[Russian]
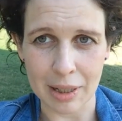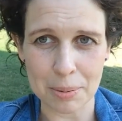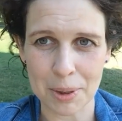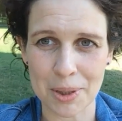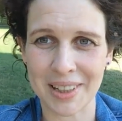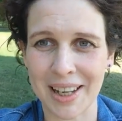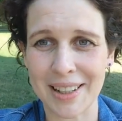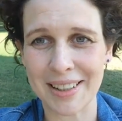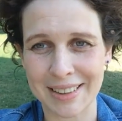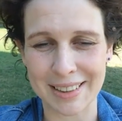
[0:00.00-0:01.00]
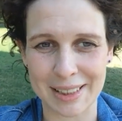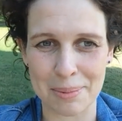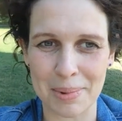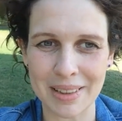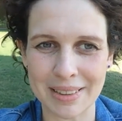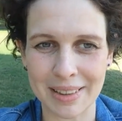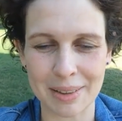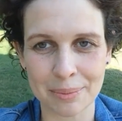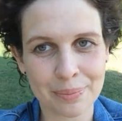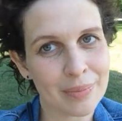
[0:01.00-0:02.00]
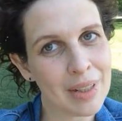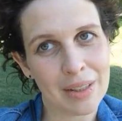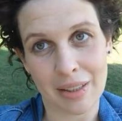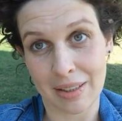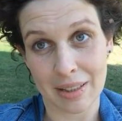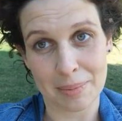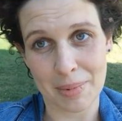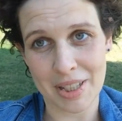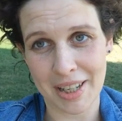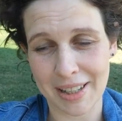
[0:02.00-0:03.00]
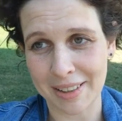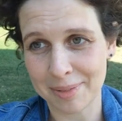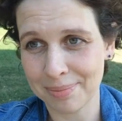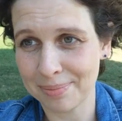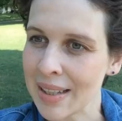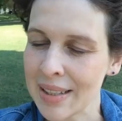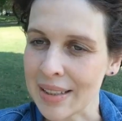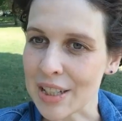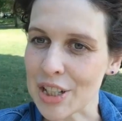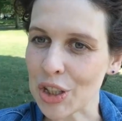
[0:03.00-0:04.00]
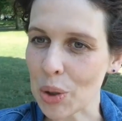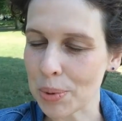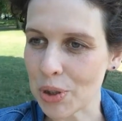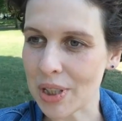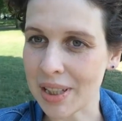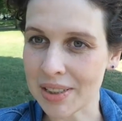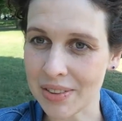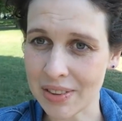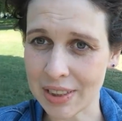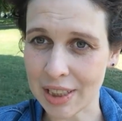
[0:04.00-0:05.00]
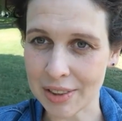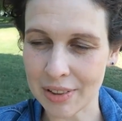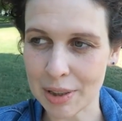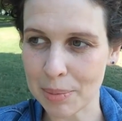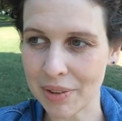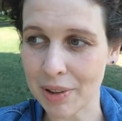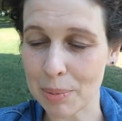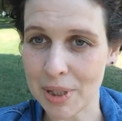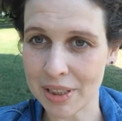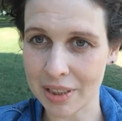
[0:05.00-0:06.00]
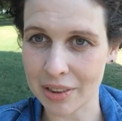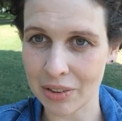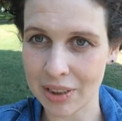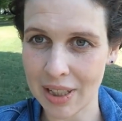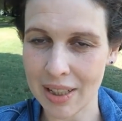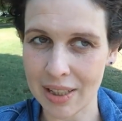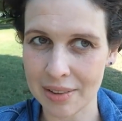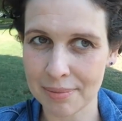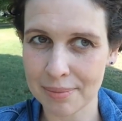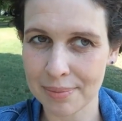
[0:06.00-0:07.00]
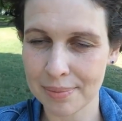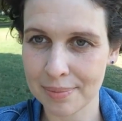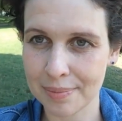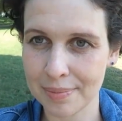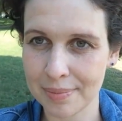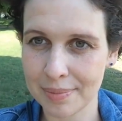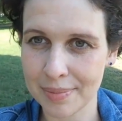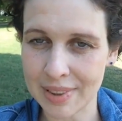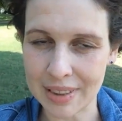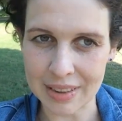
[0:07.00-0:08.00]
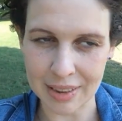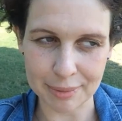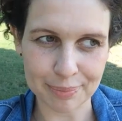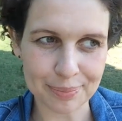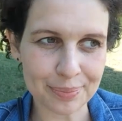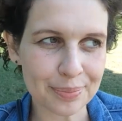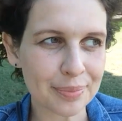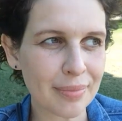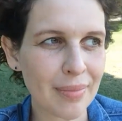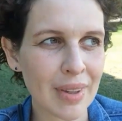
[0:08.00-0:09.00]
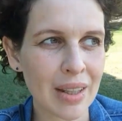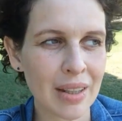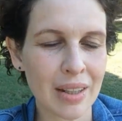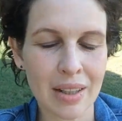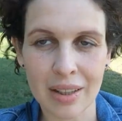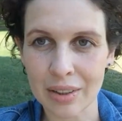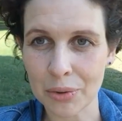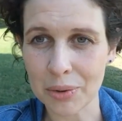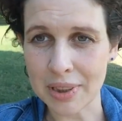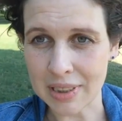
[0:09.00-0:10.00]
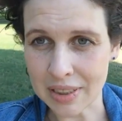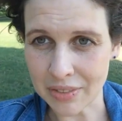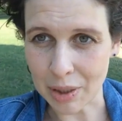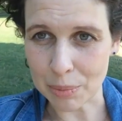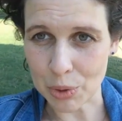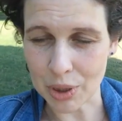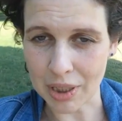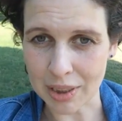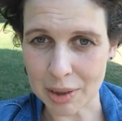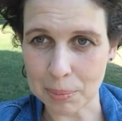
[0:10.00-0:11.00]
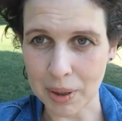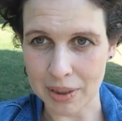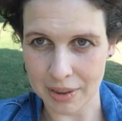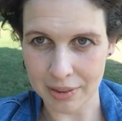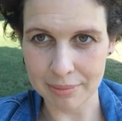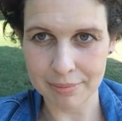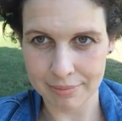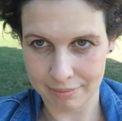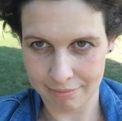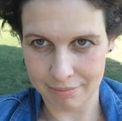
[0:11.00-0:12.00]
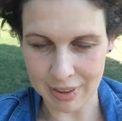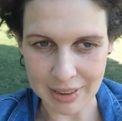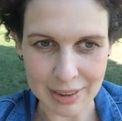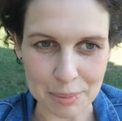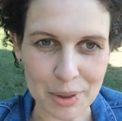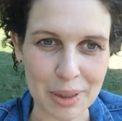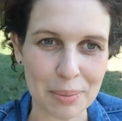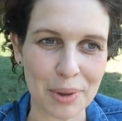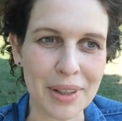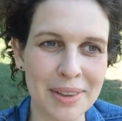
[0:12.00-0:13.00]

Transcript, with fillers: обсуждали это событие и не отмечали. Значит, что обсуждалось в связи со свадьбой и вообще среди людей и в сети. Ну, естественно, обсуждалось платье, это само собой,